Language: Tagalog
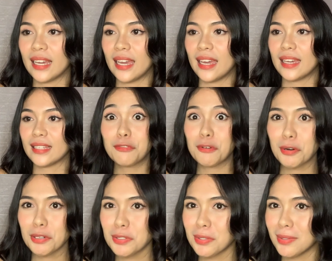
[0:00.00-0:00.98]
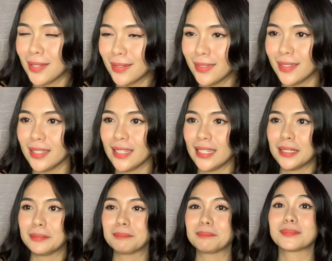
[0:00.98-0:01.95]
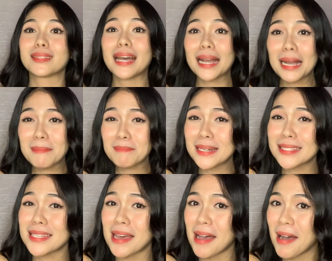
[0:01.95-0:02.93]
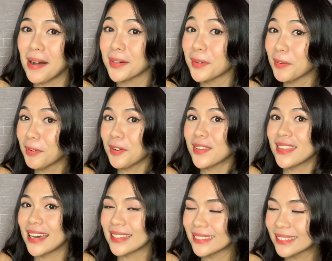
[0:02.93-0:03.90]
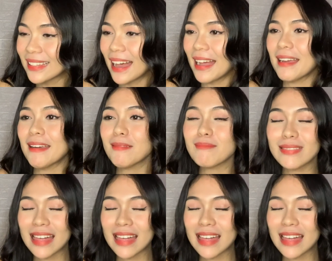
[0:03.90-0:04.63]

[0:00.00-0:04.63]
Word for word: And fortunately, nakapasa ako that time.